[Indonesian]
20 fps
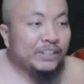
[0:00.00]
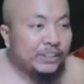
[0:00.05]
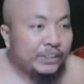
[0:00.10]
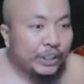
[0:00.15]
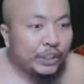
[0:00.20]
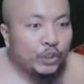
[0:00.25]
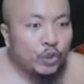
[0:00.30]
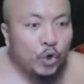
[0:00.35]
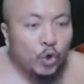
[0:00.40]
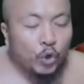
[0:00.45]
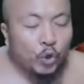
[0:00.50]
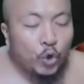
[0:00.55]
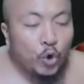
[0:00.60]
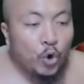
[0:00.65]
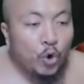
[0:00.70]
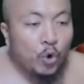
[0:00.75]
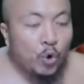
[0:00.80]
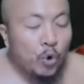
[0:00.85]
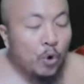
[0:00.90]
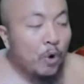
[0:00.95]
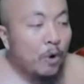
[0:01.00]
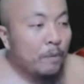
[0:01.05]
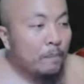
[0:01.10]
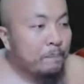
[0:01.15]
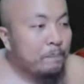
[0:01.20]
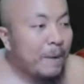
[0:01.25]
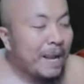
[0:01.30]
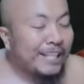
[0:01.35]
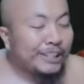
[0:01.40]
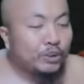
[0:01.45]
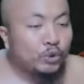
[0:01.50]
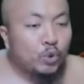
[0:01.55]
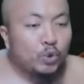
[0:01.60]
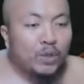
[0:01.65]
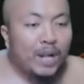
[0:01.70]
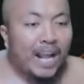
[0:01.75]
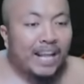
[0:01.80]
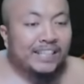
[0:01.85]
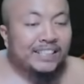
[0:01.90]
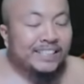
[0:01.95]
seluruh
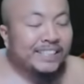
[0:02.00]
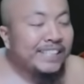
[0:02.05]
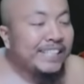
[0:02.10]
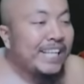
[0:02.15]
pasukan